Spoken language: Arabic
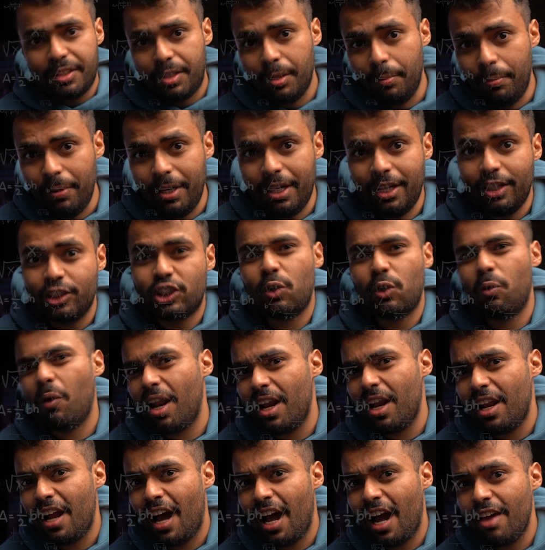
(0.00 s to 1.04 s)
تبيع
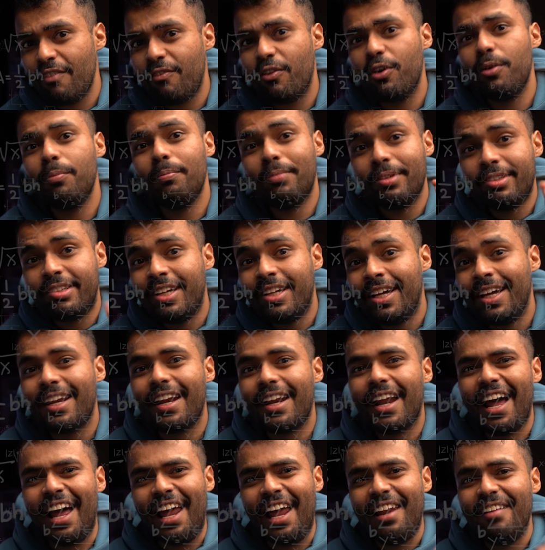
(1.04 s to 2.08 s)
جوال الايفون بسعر
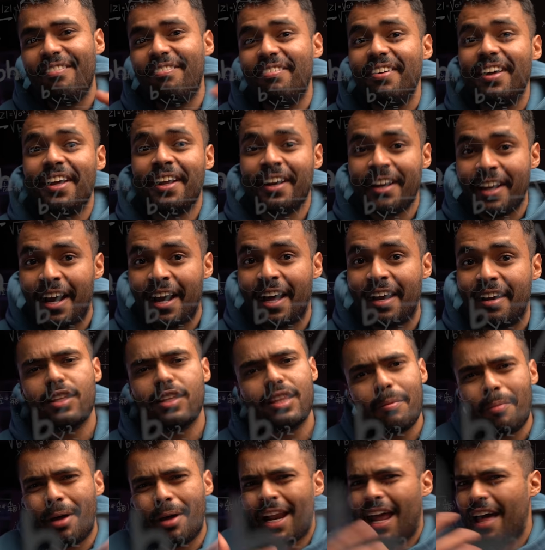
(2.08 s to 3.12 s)
1000 ريال طبعا